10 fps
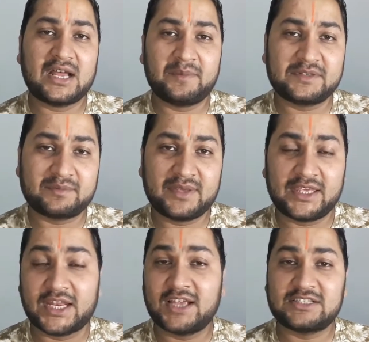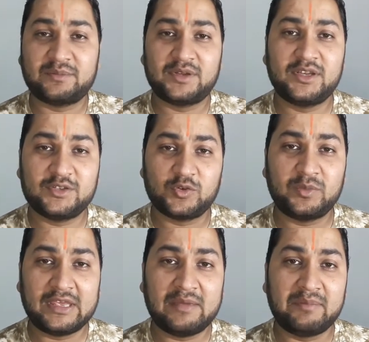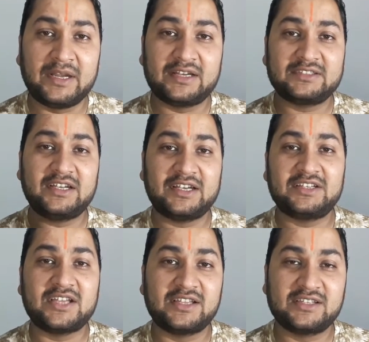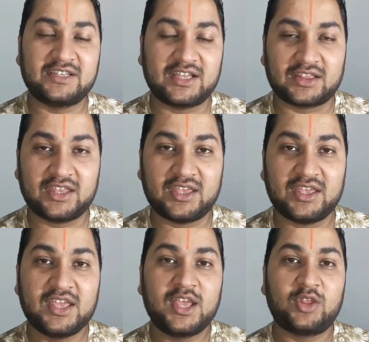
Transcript: आप इसमें किराया समझ लें जो भी है मीटर से रिलेटेड चार्जेस लगते हैं